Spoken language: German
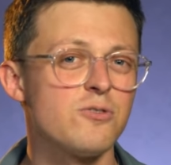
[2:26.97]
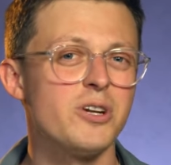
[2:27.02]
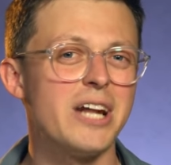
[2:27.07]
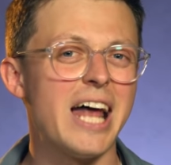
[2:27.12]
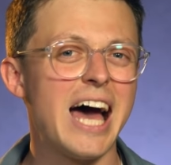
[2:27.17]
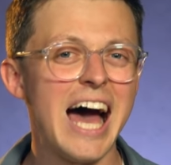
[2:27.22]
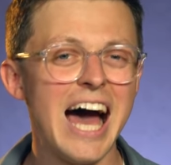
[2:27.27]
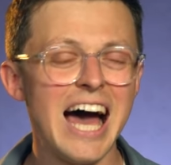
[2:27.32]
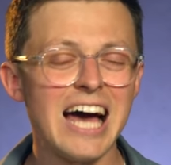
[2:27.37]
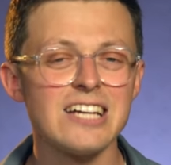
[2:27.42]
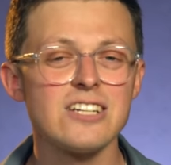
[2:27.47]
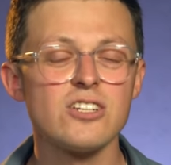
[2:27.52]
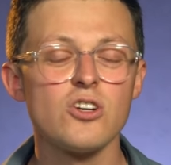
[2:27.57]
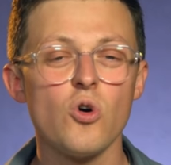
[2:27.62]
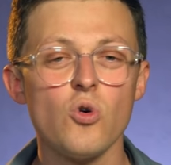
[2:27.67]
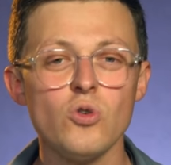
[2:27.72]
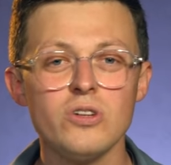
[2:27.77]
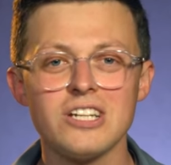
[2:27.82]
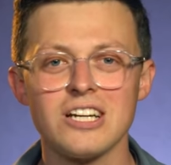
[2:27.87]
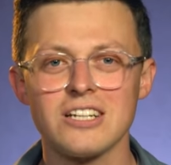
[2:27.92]
von
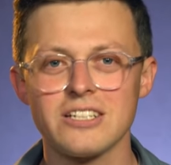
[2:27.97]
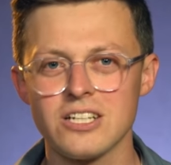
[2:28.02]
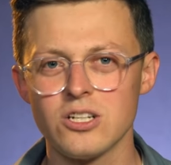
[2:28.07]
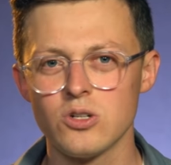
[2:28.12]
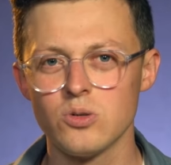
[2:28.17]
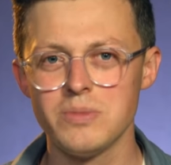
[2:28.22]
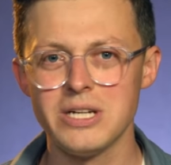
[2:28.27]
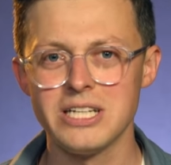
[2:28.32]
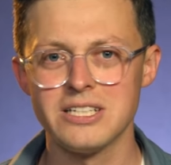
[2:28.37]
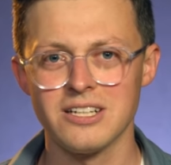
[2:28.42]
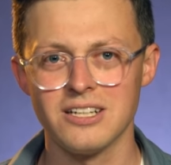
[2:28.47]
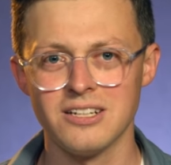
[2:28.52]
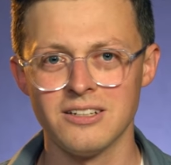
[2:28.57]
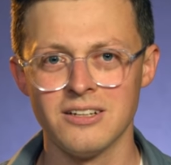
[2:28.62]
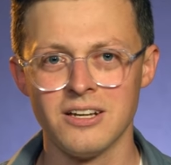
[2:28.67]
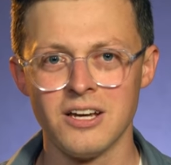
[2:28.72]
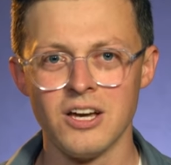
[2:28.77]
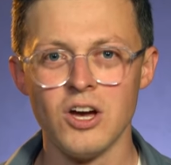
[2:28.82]
800 Kilometern.